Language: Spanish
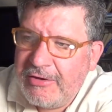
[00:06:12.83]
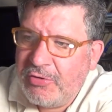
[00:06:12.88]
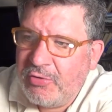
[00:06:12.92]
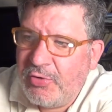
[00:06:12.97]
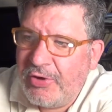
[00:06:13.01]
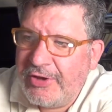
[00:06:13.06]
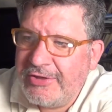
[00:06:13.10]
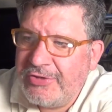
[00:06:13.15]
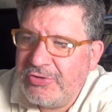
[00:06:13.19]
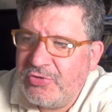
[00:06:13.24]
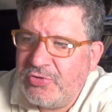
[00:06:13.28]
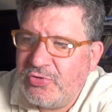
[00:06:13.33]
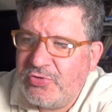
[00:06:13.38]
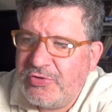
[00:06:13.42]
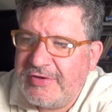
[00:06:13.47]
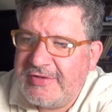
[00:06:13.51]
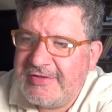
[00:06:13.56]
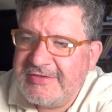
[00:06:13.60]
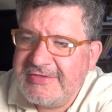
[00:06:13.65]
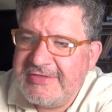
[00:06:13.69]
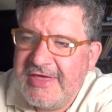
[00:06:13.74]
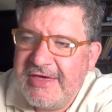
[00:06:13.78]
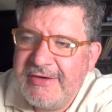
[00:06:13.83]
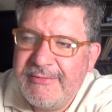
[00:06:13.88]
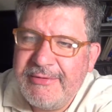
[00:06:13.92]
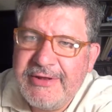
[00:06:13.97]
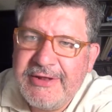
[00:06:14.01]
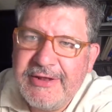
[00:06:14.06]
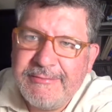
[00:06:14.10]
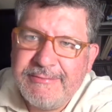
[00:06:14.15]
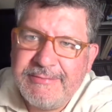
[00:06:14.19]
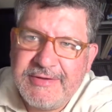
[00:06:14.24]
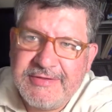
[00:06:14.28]
cuando estaba
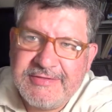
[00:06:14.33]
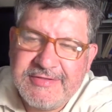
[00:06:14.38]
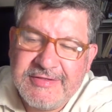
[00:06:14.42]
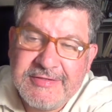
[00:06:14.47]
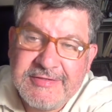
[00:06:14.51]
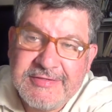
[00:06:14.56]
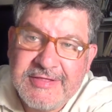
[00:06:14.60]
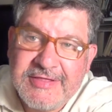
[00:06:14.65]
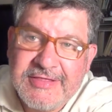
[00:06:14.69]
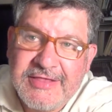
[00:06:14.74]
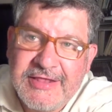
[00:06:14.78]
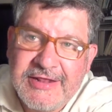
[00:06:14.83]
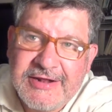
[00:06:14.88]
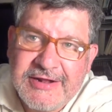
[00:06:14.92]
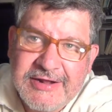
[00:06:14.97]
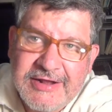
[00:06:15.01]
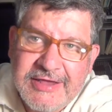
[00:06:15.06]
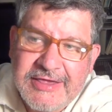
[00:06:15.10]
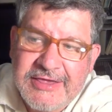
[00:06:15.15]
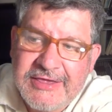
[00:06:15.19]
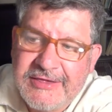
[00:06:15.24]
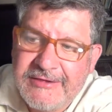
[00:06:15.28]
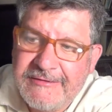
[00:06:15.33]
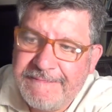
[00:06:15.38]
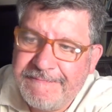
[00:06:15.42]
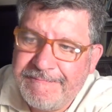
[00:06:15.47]
en la presencia del rey.